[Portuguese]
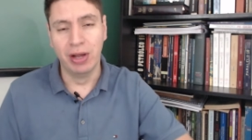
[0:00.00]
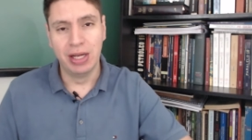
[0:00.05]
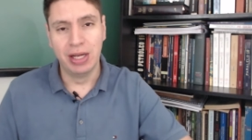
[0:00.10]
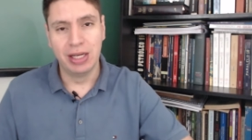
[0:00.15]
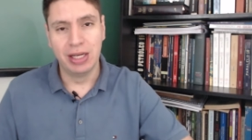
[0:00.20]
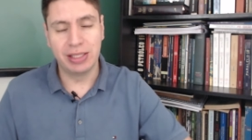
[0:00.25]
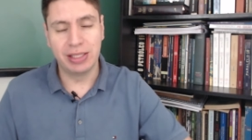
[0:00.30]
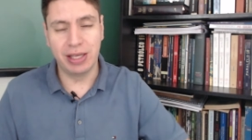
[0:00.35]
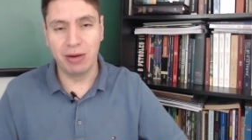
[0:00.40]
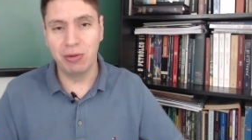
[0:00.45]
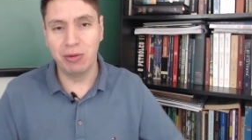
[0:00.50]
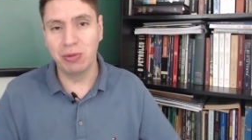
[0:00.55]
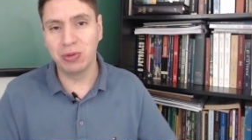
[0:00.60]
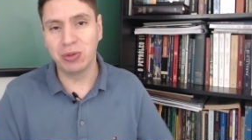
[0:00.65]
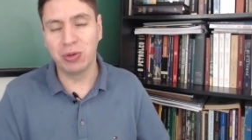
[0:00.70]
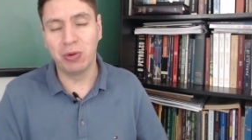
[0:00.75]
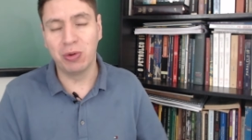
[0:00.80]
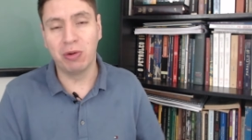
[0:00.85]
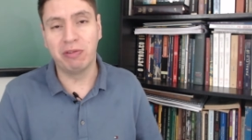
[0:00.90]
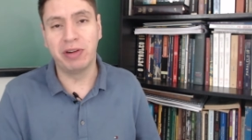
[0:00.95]
segundo
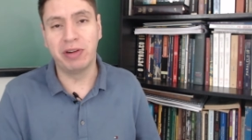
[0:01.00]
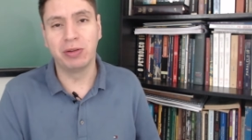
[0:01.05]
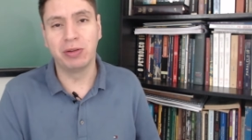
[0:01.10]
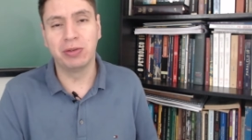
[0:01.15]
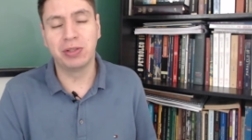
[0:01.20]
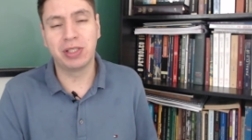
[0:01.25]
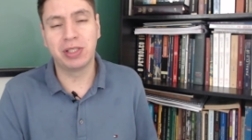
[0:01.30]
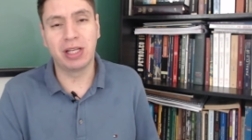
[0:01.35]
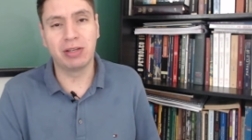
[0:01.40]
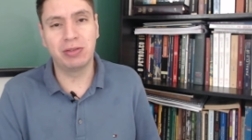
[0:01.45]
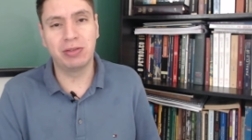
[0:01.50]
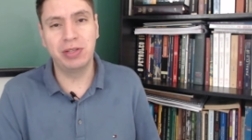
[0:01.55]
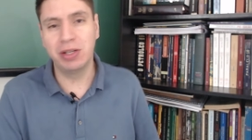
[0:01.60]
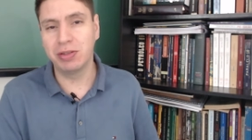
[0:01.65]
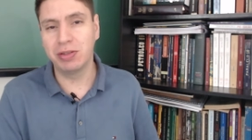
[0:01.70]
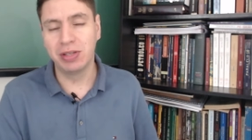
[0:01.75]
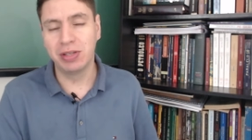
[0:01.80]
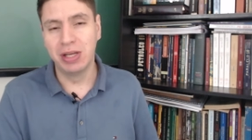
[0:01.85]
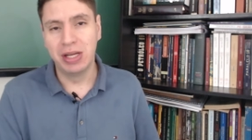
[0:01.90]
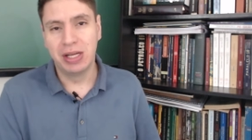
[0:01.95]
o governo dos Estados
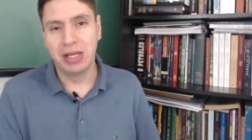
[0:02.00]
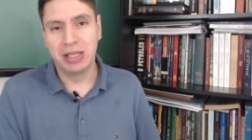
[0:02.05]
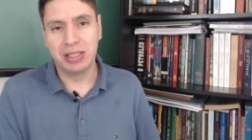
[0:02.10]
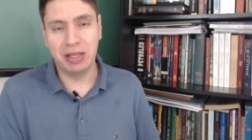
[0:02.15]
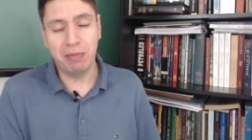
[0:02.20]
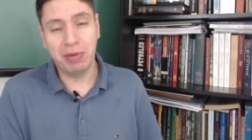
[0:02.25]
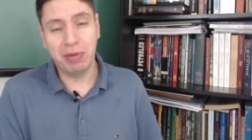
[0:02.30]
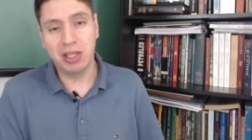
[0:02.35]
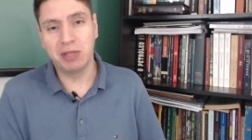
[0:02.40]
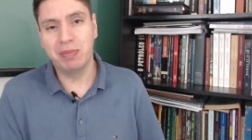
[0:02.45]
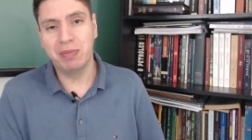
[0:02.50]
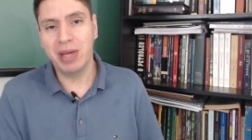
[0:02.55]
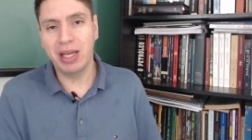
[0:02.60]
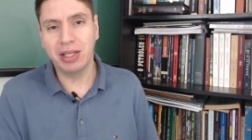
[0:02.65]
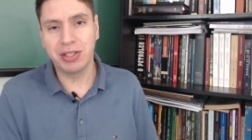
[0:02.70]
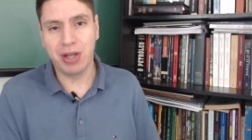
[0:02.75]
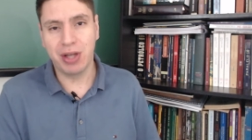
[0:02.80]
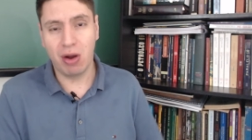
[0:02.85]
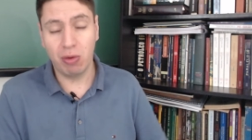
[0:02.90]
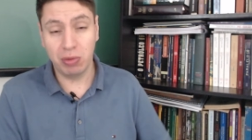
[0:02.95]
Unidos,
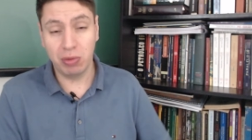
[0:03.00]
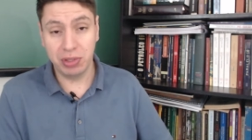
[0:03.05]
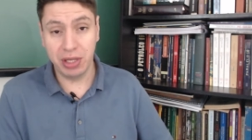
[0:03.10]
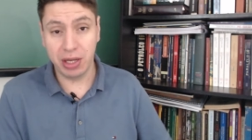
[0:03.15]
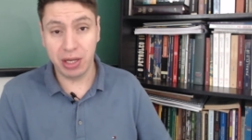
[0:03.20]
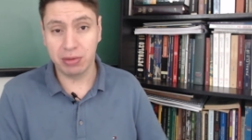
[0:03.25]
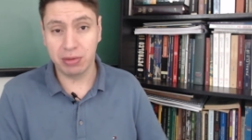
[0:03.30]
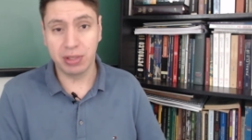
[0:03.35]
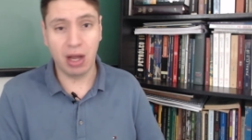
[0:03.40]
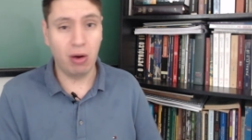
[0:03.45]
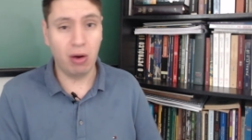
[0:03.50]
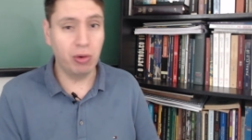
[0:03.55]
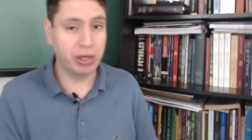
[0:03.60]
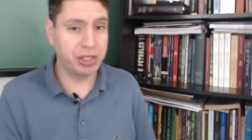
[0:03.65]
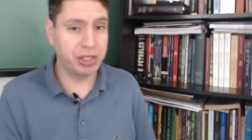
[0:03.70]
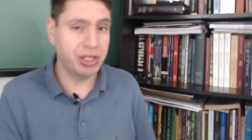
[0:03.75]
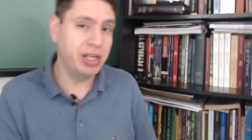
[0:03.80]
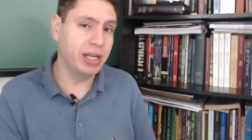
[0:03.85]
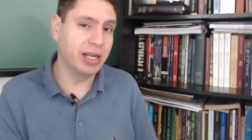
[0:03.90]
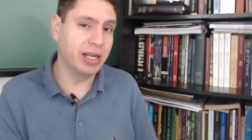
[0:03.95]
simplesmente algo dentro da
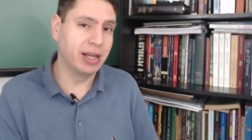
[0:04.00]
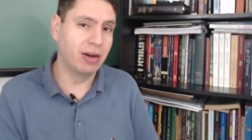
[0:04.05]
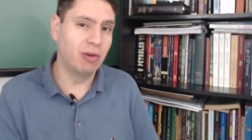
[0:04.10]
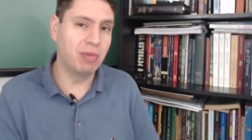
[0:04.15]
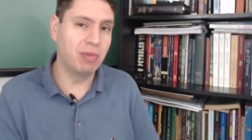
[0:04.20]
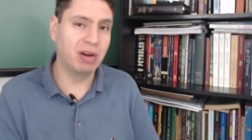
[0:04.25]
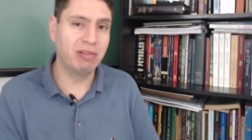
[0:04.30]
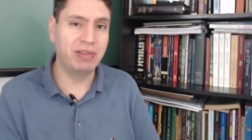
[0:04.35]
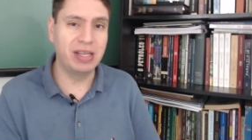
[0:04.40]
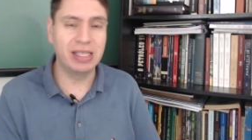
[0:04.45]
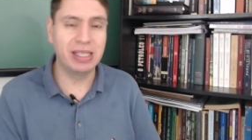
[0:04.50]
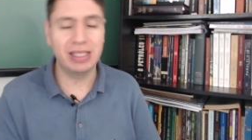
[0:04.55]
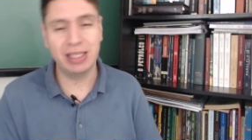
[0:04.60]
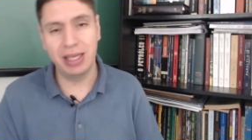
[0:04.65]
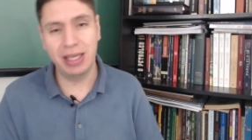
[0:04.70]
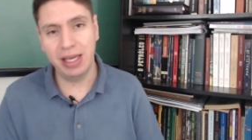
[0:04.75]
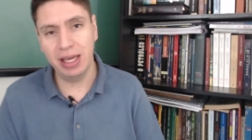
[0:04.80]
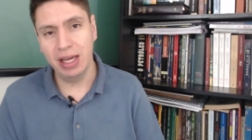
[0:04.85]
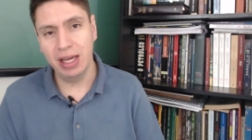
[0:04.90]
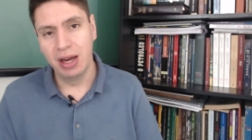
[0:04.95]
rotina, uma vez
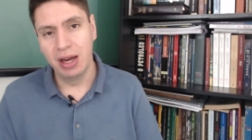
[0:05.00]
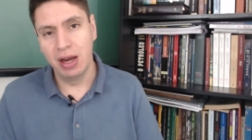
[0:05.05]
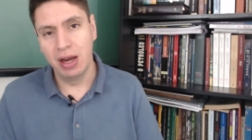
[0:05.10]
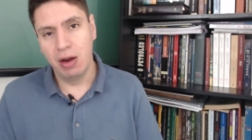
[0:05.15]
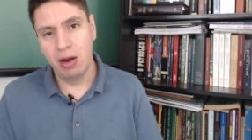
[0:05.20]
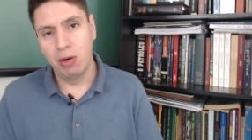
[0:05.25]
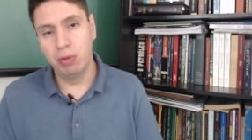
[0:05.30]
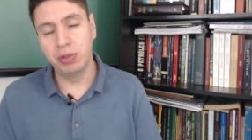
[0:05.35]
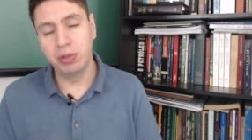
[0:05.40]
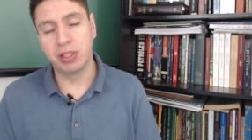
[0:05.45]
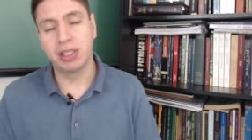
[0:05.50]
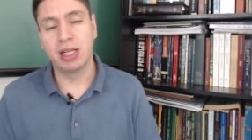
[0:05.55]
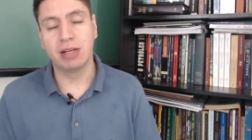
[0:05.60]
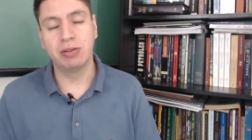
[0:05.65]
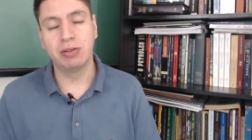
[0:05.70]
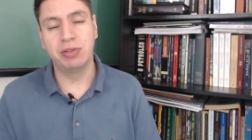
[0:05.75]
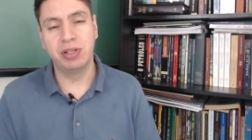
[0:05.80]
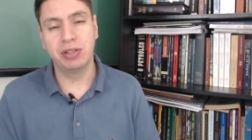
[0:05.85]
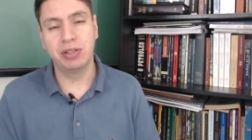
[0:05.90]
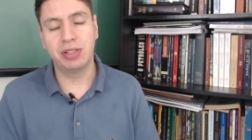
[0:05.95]
que os
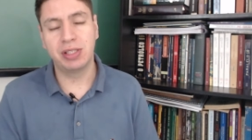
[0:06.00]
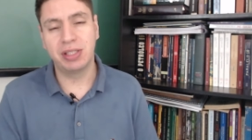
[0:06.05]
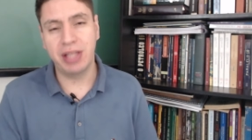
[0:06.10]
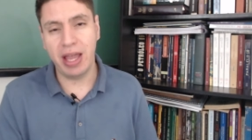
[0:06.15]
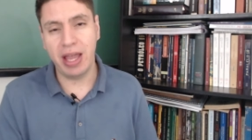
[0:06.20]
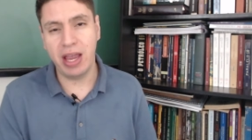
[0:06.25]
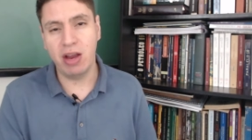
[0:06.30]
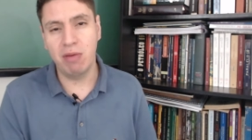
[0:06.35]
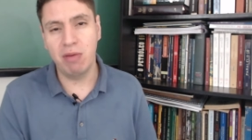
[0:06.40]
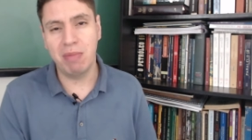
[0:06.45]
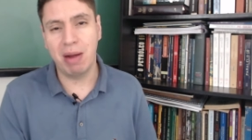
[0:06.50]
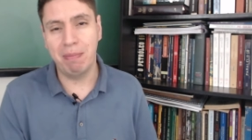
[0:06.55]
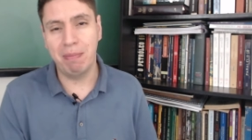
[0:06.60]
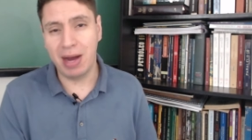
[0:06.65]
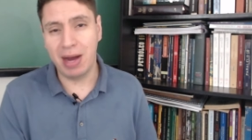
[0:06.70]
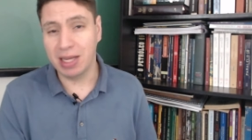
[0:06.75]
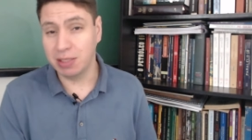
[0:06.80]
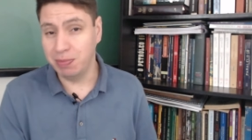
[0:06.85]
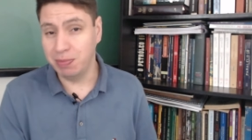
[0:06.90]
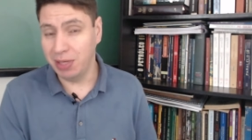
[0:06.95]
Estados Unidos têm uma
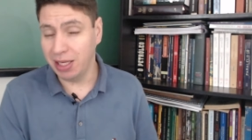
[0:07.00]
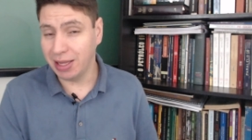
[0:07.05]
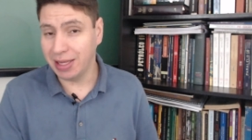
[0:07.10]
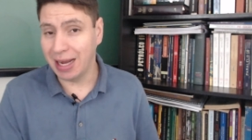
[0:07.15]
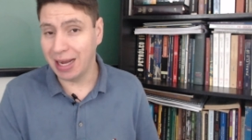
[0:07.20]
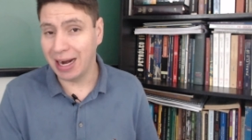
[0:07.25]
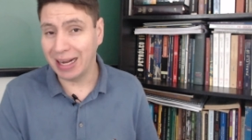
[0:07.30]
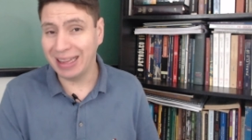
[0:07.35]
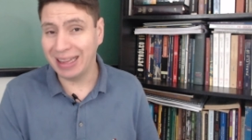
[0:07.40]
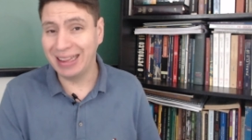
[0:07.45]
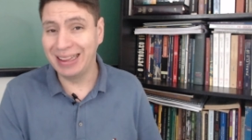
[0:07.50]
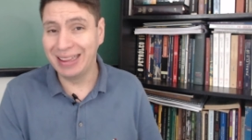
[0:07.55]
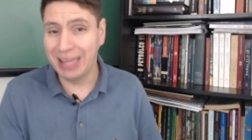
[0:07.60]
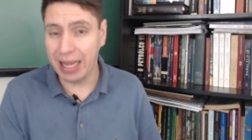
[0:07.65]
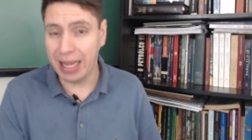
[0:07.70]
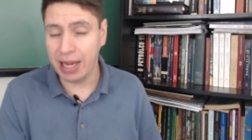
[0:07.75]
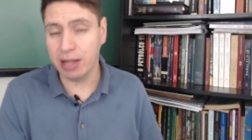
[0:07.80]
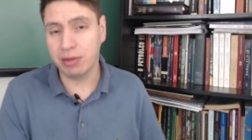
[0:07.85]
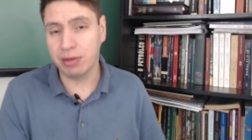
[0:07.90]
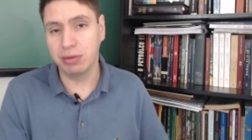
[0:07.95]
base militar
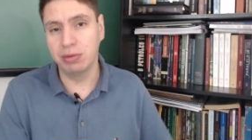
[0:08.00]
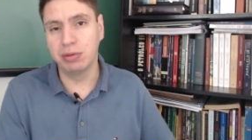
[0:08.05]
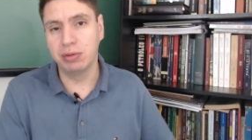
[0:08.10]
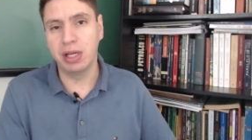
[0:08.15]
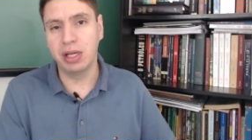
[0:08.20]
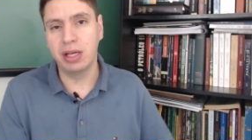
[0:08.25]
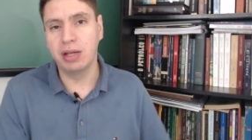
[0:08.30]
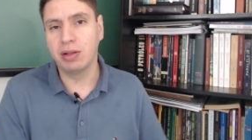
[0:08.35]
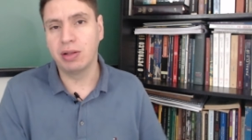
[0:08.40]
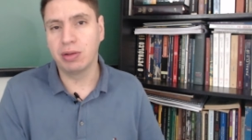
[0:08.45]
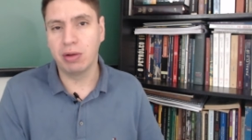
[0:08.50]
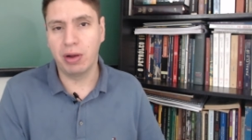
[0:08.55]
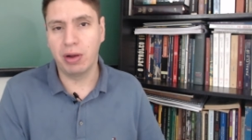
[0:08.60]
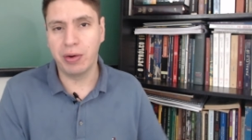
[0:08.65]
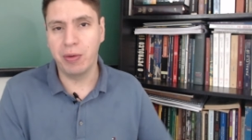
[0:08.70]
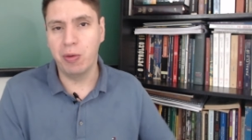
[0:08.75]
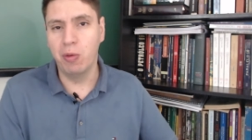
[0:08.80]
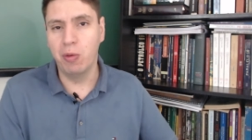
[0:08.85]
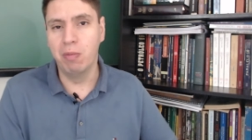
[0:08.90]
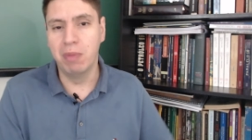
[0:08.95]
dentro do território
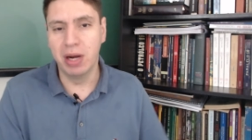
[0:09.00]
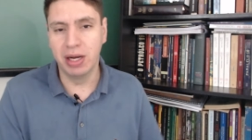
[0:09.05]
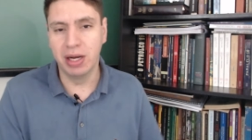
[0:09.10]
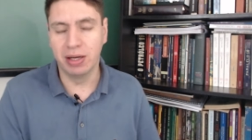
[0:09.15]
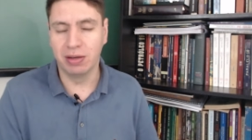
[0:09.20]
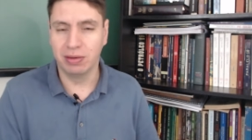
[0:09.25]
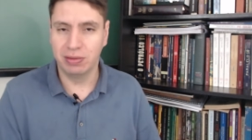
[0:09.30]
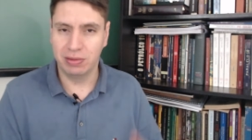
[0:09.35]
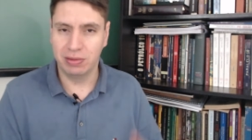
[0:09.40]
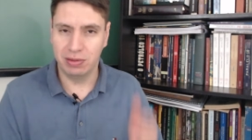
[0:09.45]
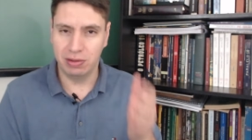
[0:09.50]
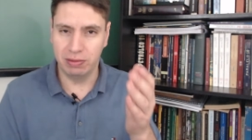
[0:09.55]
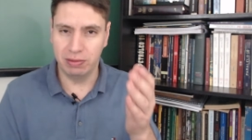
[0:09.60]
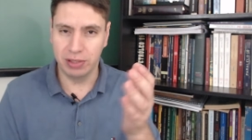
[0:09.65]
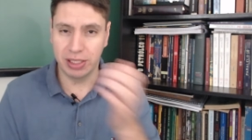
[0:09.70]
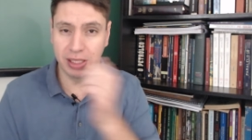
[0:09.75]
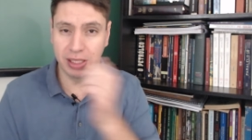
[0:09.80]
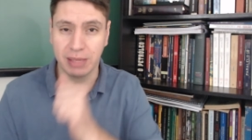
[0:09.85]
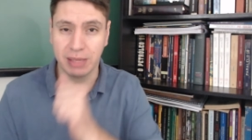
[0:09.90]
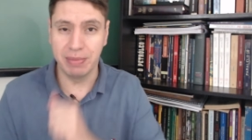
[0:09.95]
cubano.
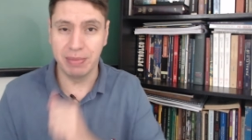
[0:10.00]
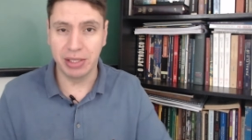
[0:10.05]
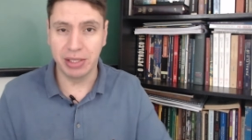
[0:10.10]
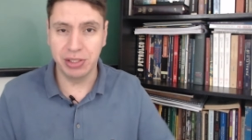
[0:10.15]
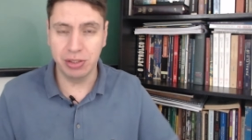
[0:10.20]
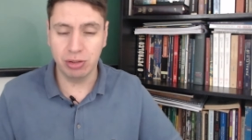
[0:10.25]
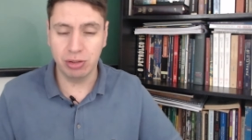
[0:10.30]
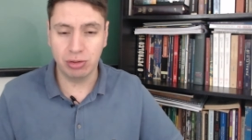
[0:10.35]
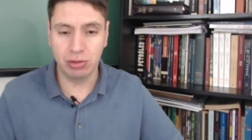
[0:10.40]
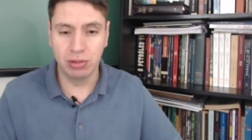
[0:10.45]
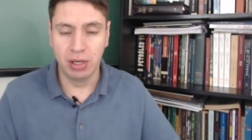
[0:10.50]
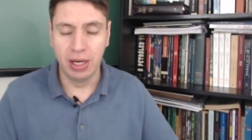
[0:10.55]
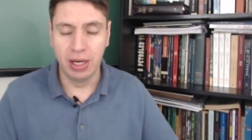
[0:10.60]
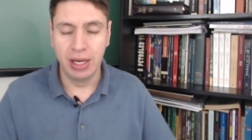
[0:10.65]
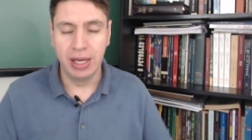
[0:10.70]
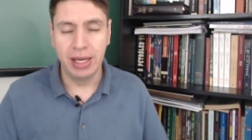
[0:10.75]
Você sabia disso?